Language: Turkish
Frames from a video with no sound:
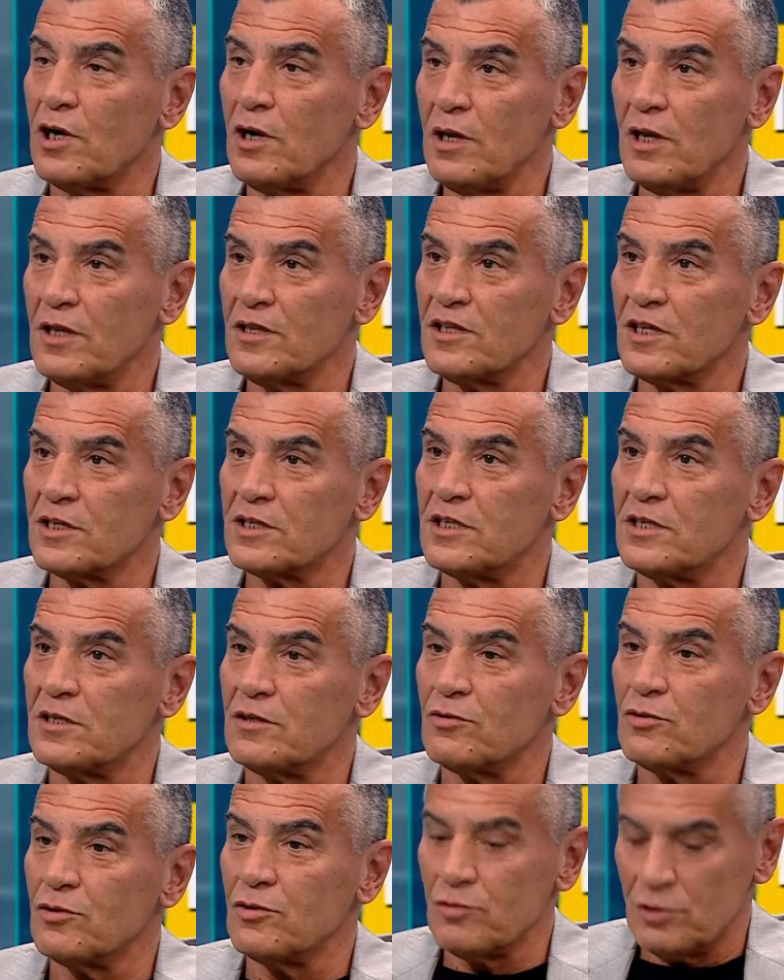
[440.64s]
alandaki
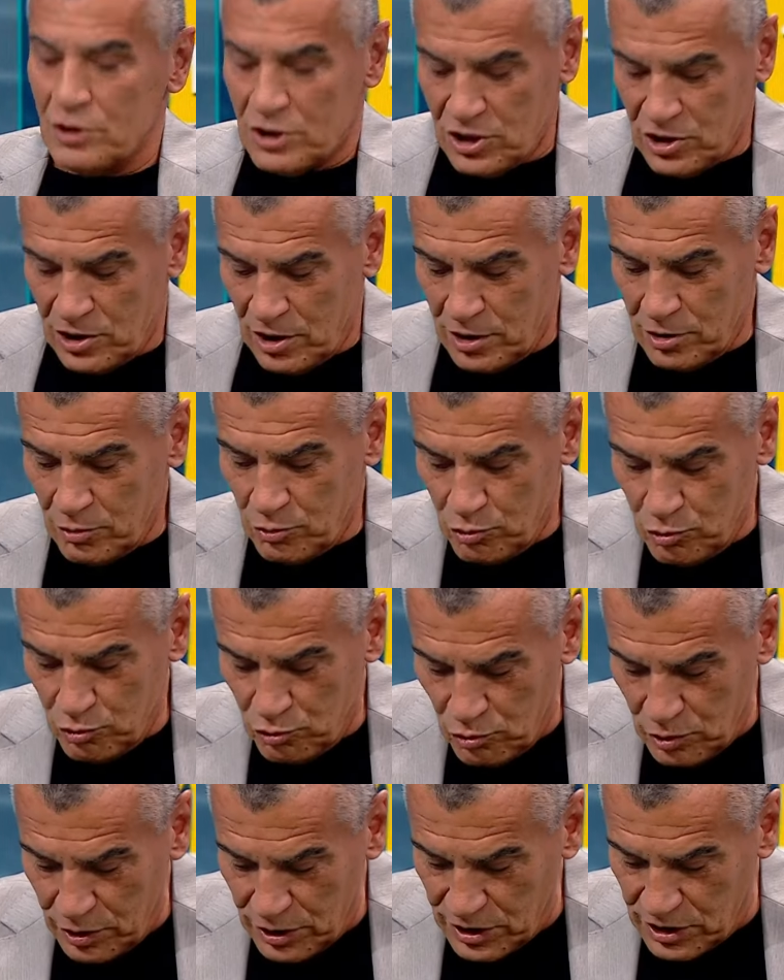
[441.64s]
o iki tane
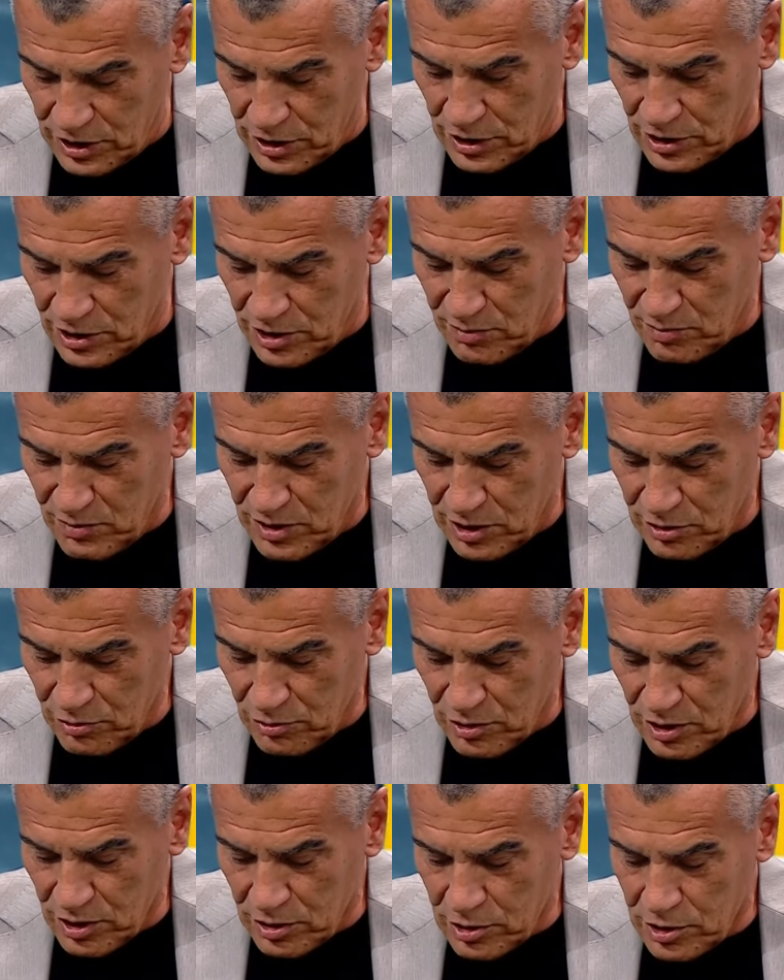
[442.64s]
oyuncuları ki isimleri
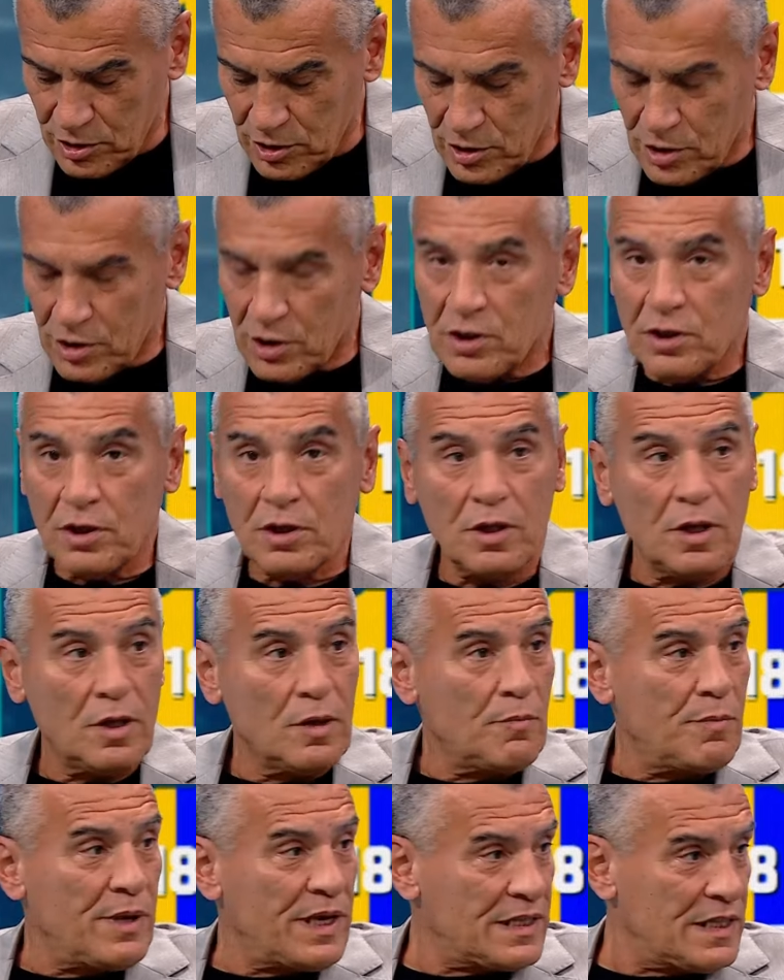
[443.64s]
onlar e,
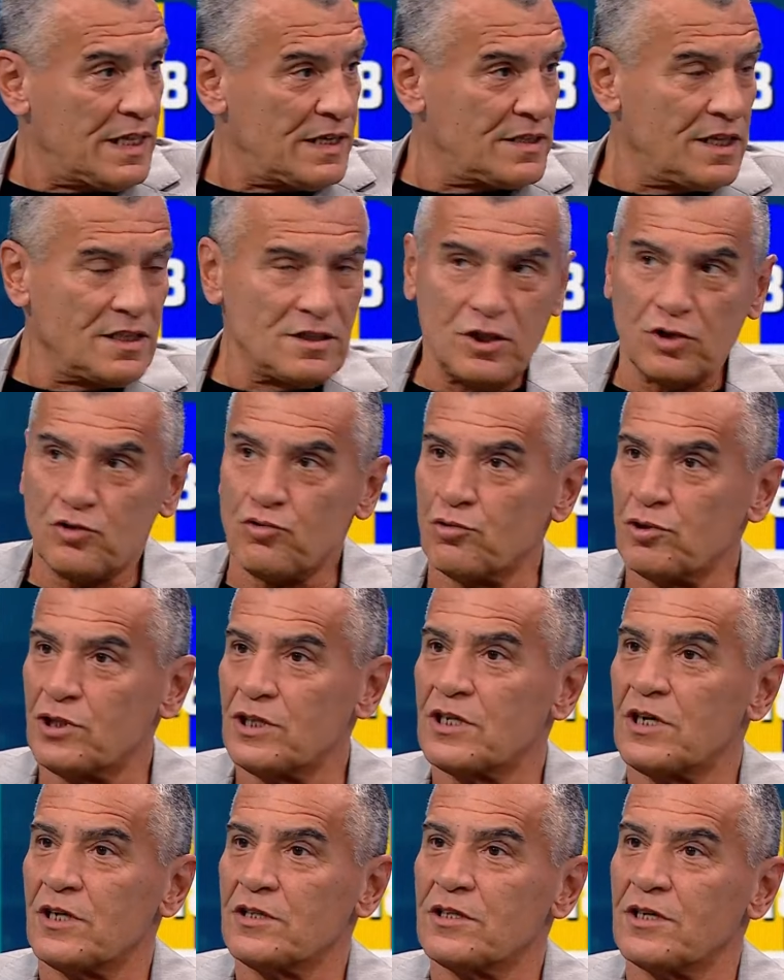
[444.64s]
beklerden de çok
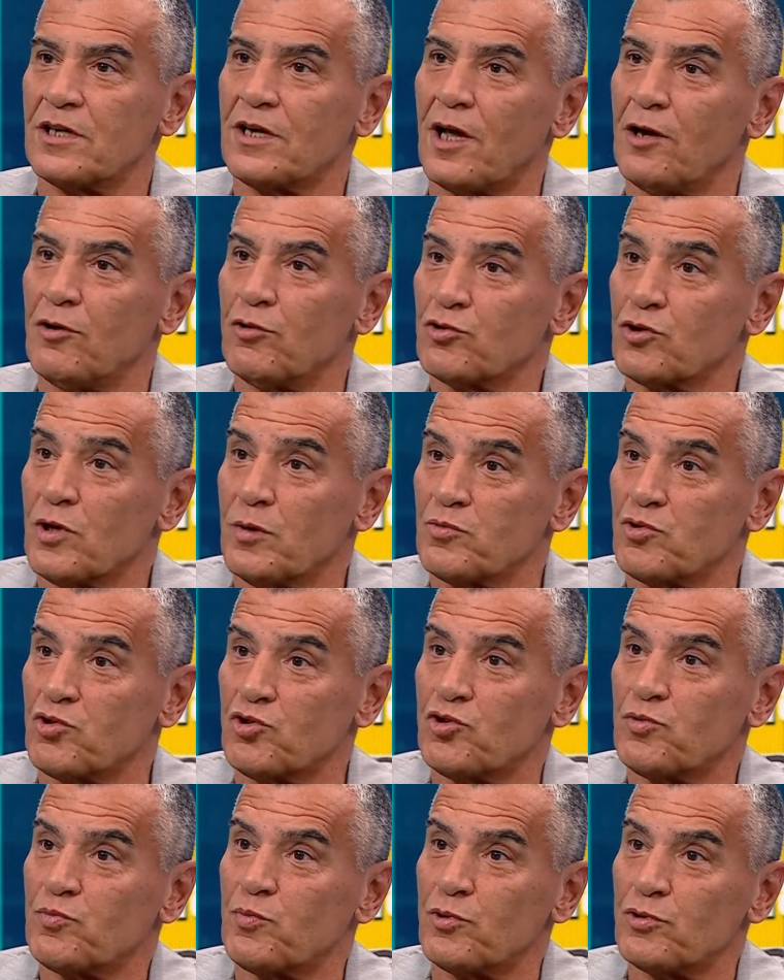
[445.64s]
iyi katkı geliyor Samsun
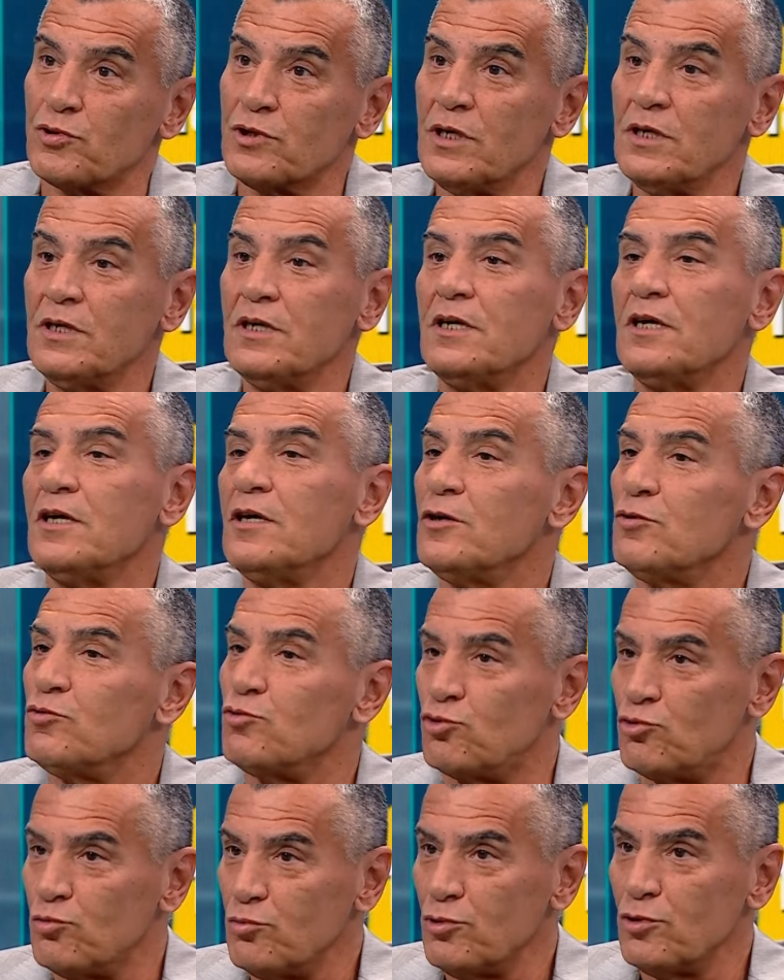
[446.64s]
Spor'da.
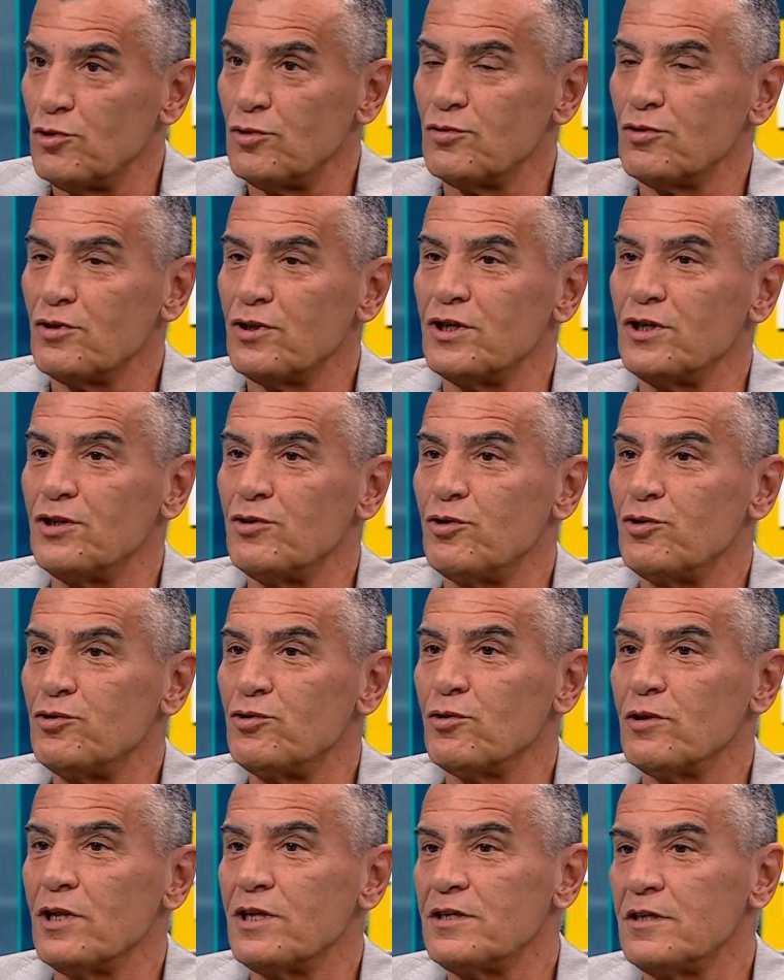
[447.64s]
Hücum oyununu iyi
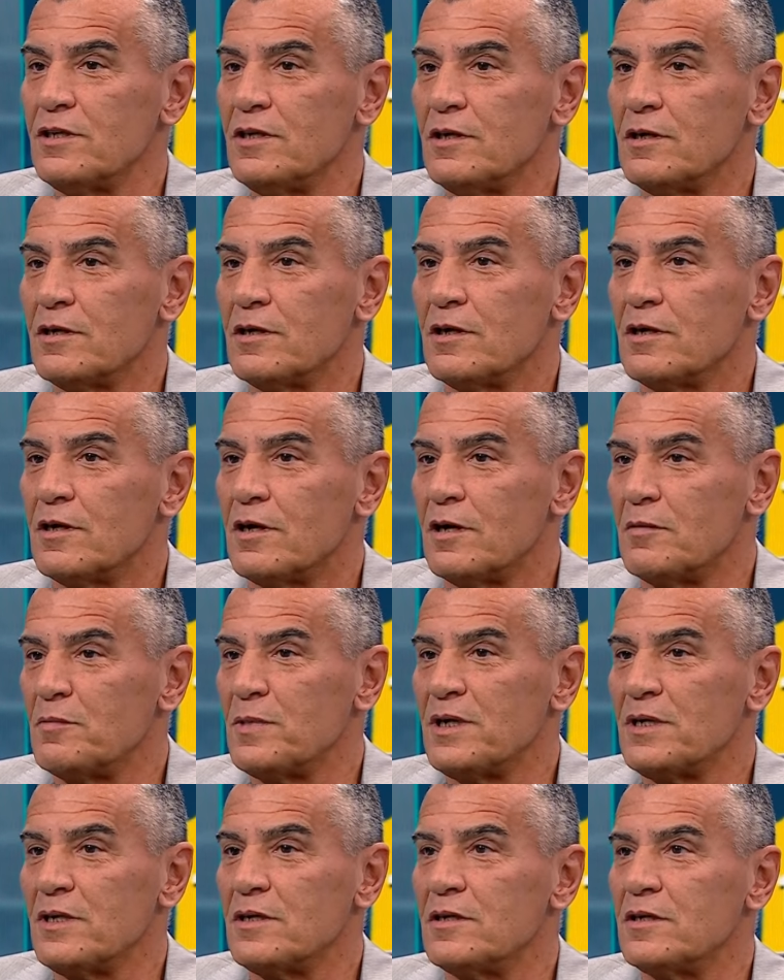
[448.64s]
oynuyorlar
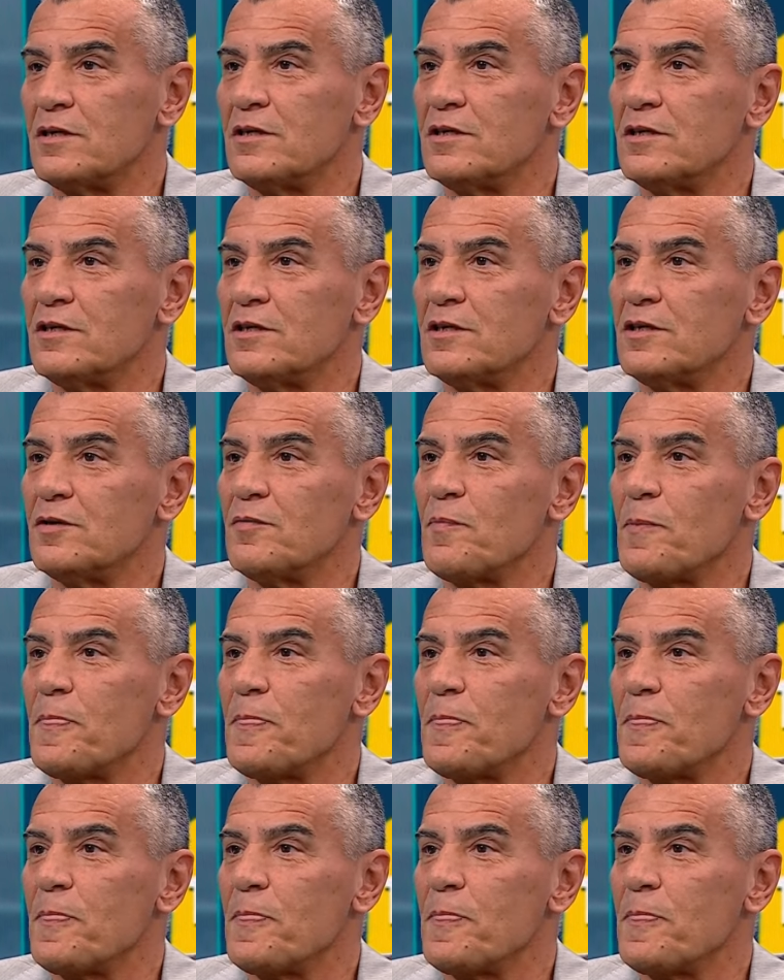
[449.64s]
ama e,